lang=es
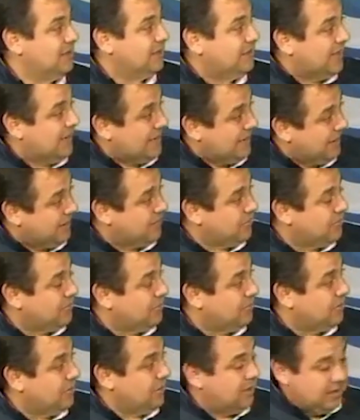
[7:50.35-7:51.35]
del año.
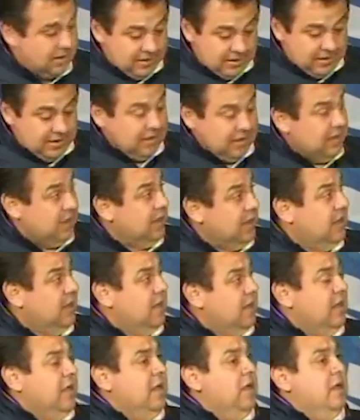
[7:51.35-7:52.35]
¿Va a haber despido,
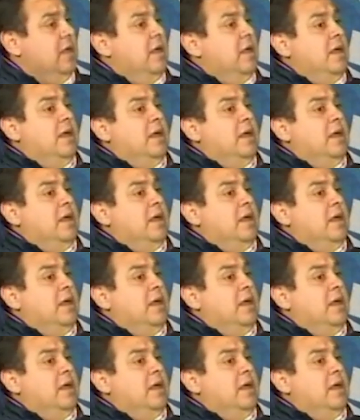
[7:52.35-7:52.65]
señor rector?